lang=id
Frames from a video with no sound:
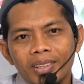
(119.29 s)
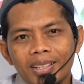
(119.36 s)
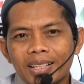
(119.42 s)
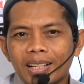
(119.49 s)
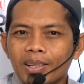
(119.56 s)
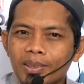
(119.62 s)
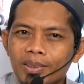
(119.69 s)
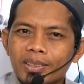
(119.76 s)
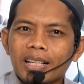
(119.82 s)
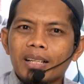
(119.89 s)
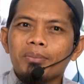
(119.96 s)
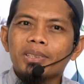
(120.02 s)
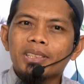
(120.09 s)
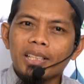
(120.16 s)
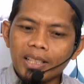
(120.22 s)
Kalau tidak
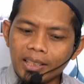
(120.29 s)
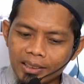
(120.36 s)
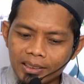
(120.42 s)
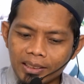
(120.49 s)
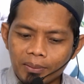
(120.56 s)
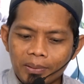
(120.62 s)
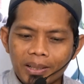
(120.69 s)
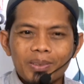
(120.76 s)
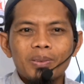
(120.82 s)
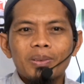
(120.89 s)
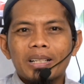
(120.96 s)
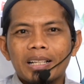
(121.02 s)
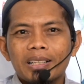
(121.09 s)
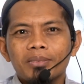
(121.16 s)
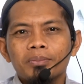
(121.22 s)
bisa dia tetap
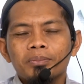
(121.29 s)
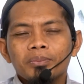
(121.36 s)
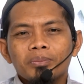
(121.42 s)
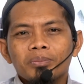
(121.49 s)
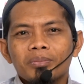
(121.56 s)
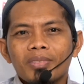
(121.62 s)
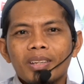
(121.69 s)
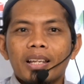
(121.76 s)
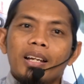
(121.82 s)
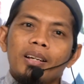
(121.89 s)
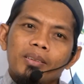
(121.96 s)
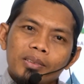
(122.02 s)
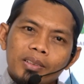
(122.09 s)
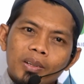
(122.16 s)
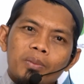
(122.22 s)
lakukan, ya
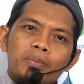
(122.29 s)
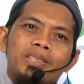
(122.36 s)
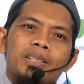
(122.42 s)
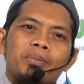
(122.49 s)
kalau bisa